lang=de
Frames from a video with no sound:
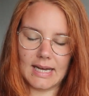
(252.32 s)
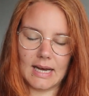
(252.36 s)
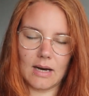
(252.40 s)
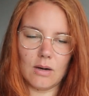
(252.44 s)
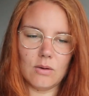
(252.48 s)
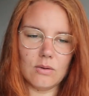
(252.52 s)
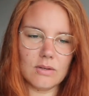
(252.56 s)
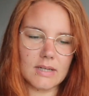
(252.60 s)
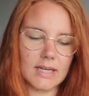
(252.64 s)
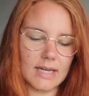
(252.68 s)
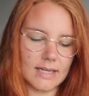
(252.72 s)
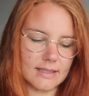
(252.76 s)

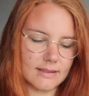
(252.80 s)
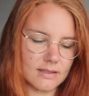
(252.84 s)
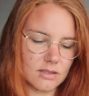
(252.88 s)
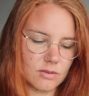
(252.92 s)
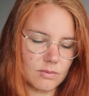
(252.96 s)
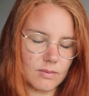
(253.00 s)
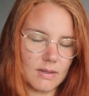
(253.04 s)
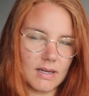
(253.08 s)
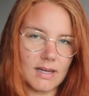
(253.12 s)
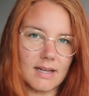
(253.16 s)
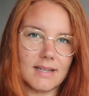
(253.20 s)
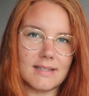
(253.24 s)
Grau kann
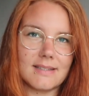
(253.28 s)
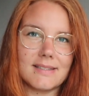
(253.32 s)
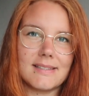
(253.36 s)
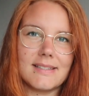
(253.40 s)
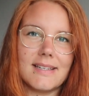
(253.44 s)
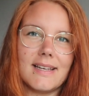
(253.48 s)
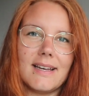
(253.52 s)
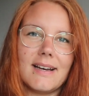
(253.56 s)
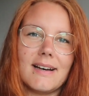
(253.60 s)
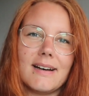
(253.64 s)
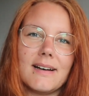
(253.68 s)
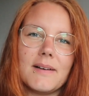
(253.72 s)
zwar
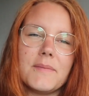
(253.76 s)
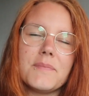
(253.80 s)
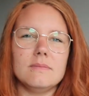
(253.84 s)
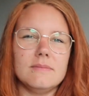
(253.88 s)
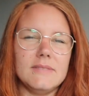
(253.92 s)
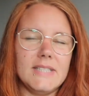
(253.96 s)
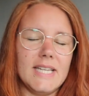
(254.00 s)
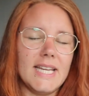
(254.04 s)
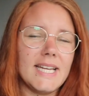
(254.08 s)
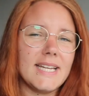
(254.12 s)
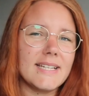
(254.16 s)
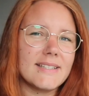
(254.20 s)
sehr
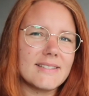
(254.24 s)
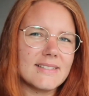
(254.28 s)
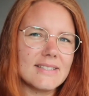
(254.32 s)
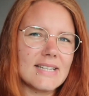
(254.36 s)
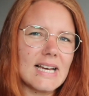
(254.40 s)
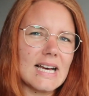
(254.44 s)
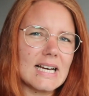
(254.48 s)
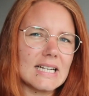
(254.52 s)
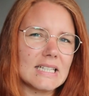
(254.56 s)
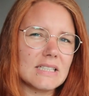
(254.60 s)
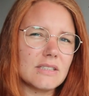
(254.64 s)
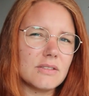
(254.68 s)

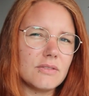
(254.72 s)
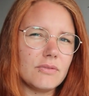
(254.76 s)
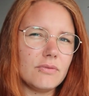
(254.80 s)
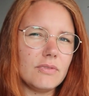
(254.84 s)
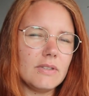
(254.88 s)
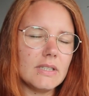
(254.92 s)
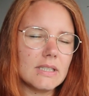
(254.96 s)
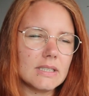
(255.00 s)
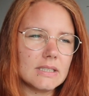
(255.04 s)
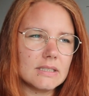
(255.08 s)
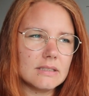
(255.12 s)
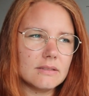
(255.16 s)
nichtssagend
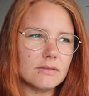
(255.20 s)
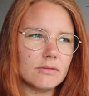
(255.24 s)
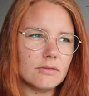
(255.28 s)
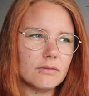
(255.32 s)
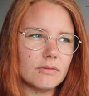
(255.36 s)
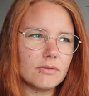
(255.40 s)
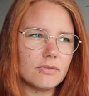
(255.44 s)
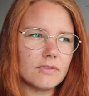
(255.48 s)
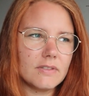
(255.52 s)
wirken,